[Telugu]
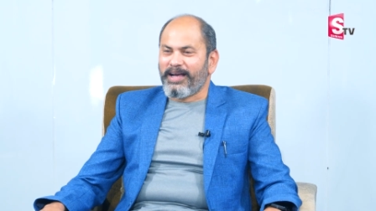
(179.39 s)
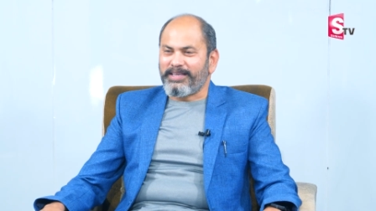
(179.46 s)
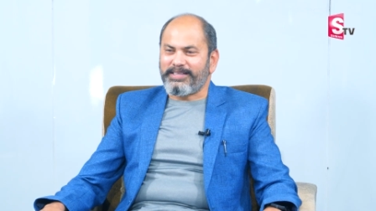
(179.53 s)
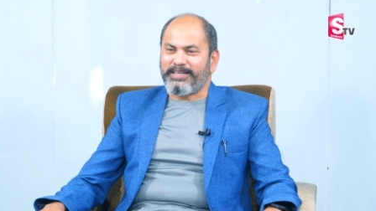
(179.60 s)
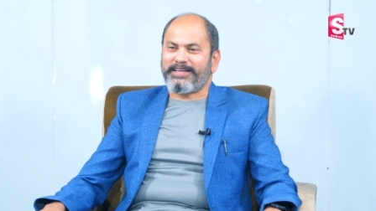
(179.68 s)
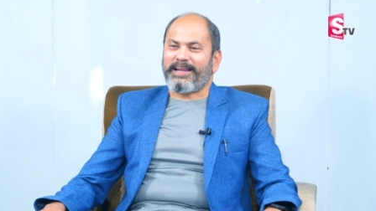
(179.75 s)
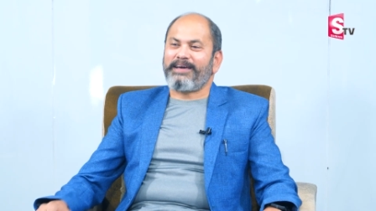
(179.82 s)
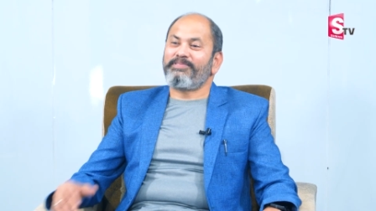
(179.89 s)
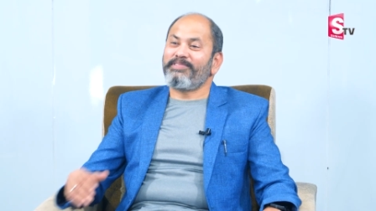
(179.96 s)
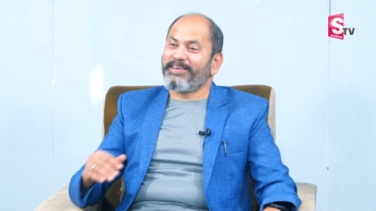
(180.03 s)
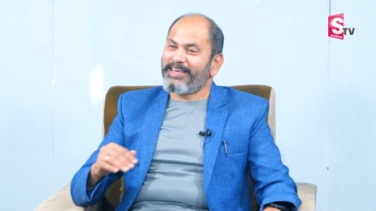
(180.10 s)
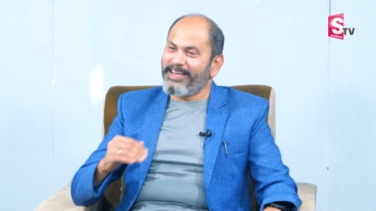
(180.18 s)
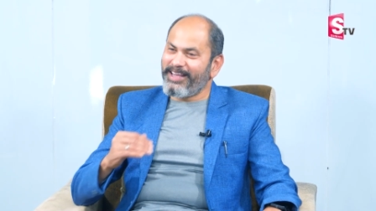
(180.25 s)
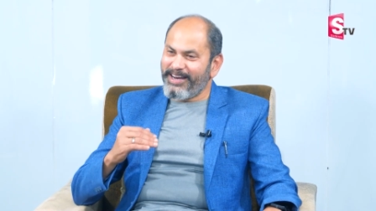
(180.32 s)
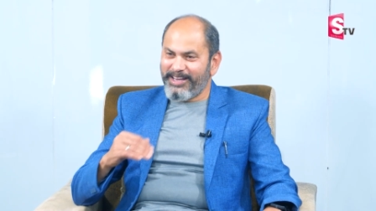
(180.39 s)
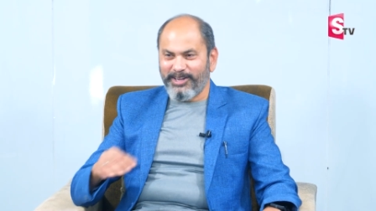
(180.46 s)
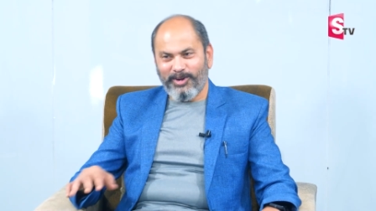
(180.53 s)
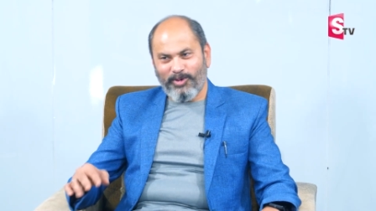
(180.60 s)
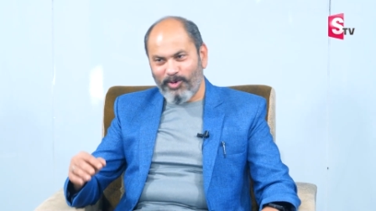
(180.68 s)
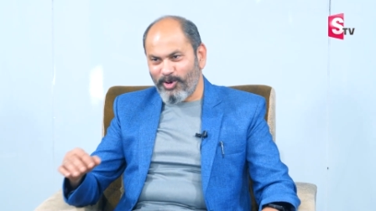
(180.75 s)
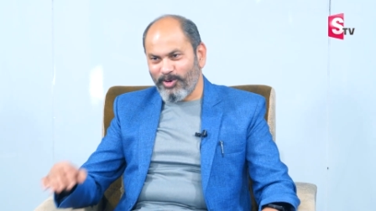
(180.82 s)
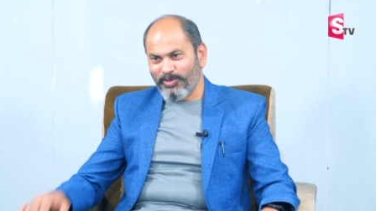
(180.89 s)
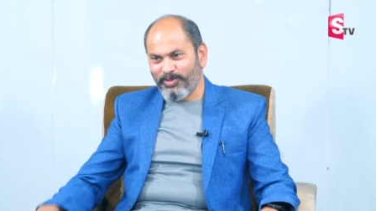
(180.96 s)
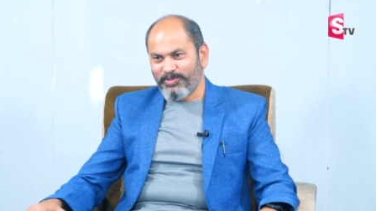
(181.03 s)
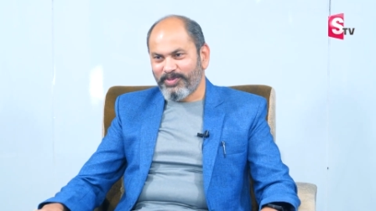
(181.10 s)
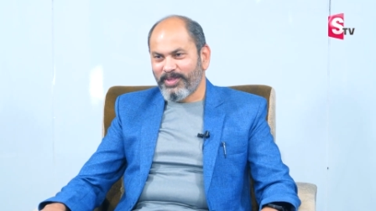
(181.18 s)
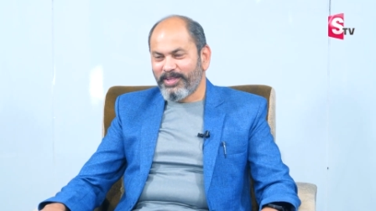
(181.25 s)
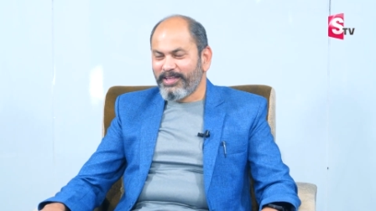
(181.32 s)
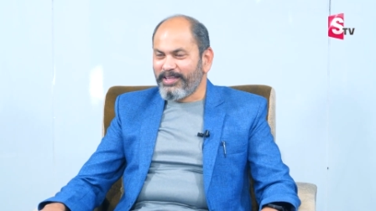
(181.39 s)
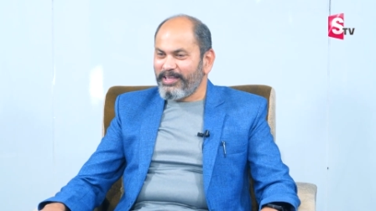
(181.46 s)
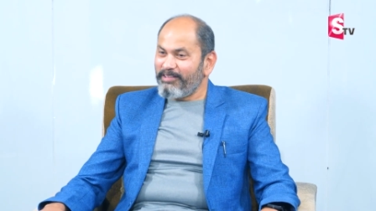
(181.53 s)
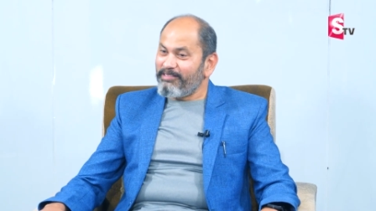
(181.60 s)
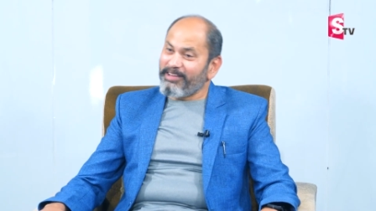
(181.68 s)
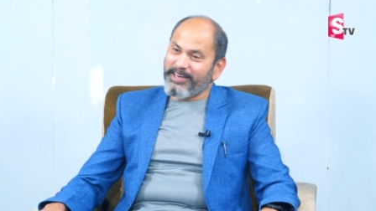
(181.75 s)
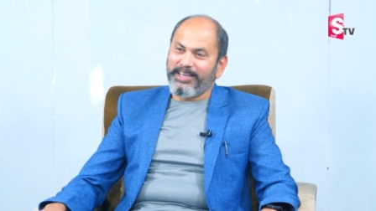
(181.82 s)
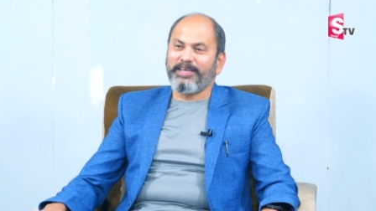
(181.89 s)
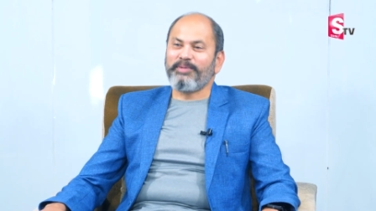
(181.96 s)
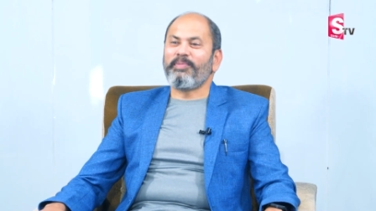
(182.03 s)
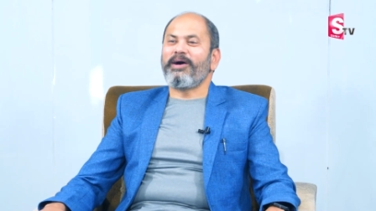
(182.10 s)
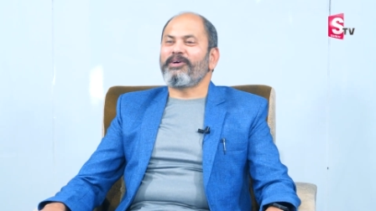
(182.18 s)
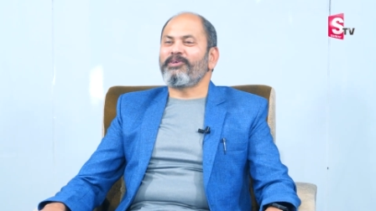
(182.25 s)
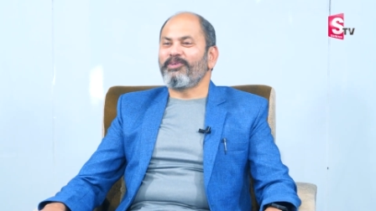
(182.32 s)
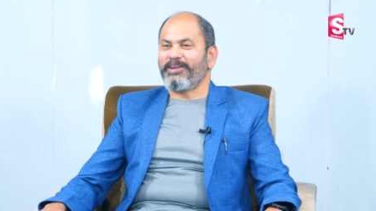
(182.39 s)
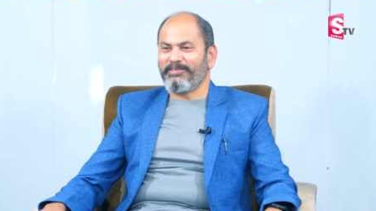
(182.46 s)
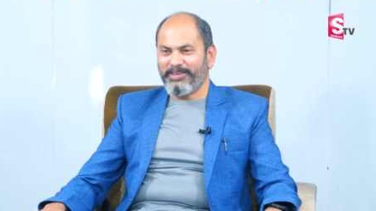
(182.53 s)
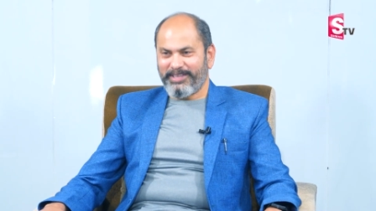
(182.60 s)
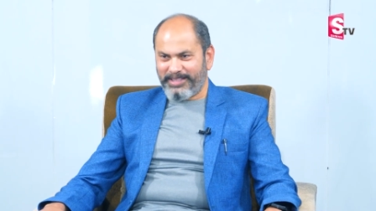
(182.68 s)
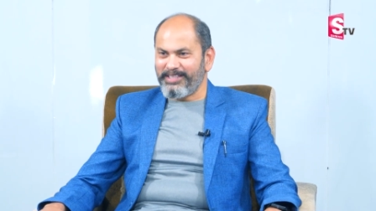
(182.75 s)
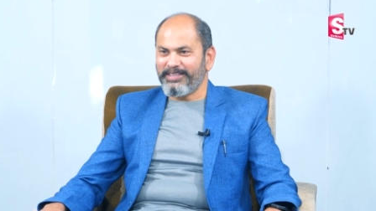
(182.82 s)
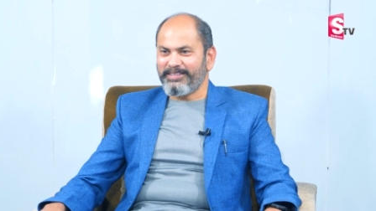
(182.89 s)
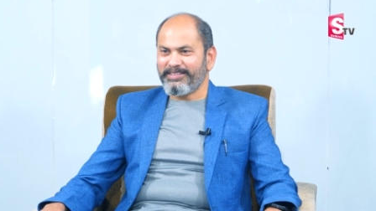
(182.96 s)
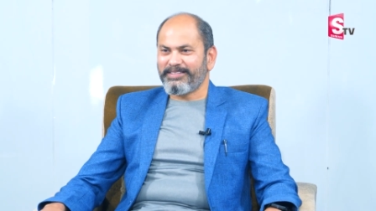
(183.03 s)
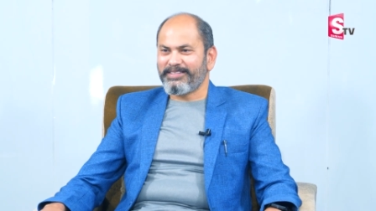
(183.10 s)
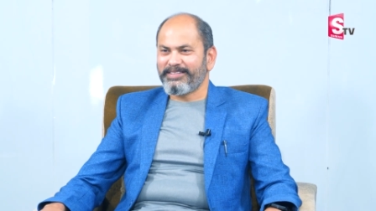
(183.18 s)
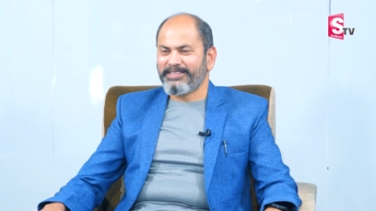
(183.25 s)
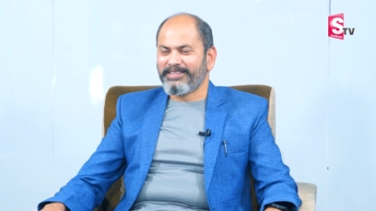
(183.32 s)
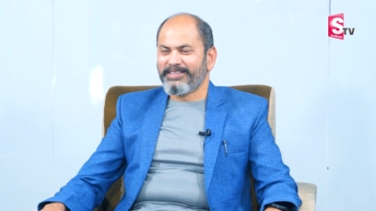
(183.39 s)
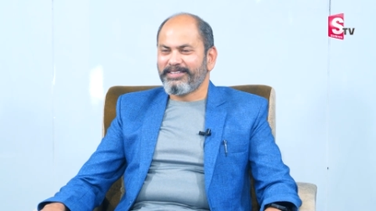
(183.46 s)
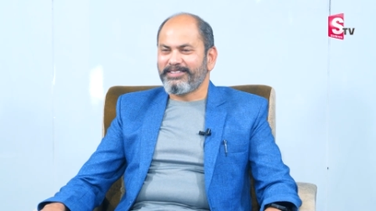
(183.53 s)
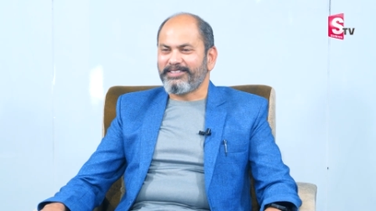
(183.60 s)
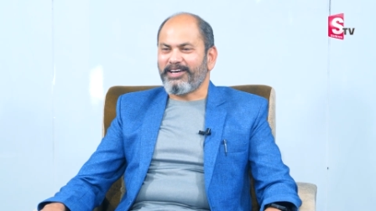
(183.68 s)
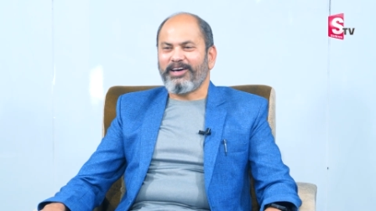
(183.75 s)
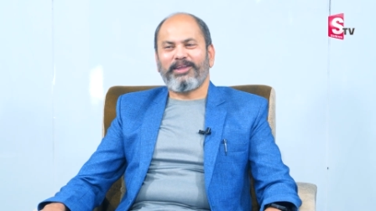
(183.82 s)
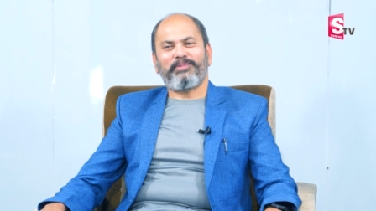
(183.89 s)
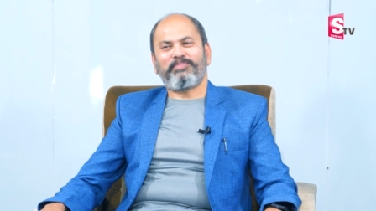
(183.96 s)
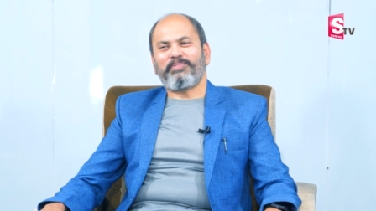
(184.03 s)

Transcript: అసలు ట్రాఫిక్కే లేని రోడ్లు ఇవన్నీ బాగున్న వ్యక్తి చాలా